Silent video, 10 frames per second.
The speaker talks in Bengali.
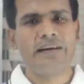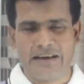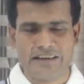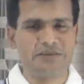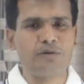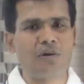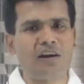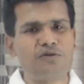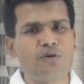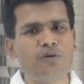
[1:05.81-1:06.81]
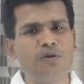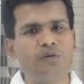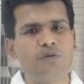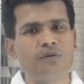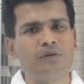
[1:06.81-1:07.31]
কাজটি করার জন্য
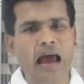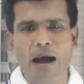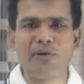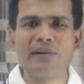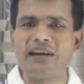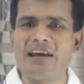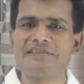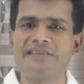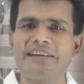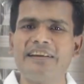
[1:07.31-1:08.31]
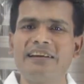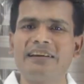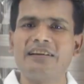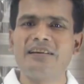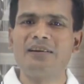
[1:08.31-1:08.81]
এবং ক্লাসটিকে
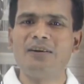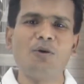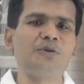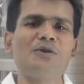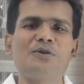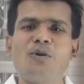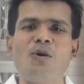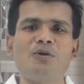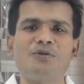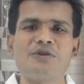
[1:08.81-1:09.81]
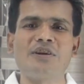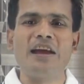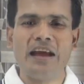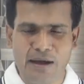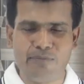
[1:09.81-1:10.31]
অতি সহজ
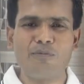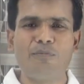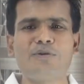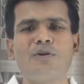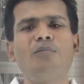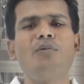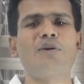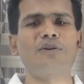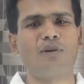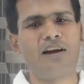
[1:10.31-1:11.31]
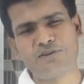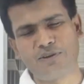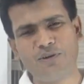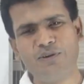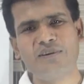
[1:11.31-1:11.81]
এবং বোধগম্য করে তোলার জন্য